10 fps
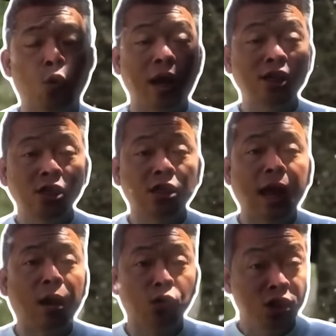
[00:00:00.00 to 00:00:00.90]
một cái chiếc
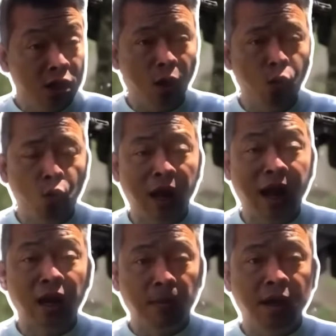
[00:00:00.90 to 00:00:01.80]
tàu chiến đấu của
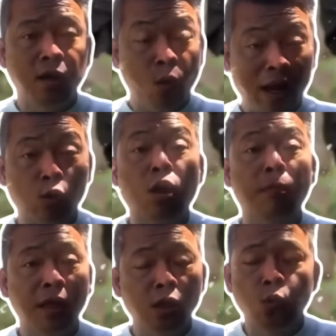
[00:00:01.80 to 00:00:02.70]
Nga đã bị hoàn toàn
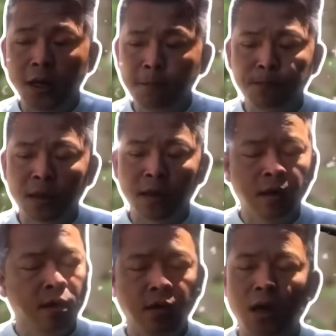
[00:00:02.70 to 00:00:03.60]
bị tiêu hủy
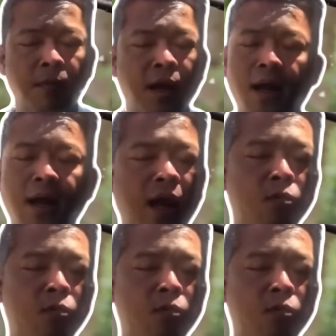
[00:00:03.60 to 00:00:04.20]
nhưng mà ngày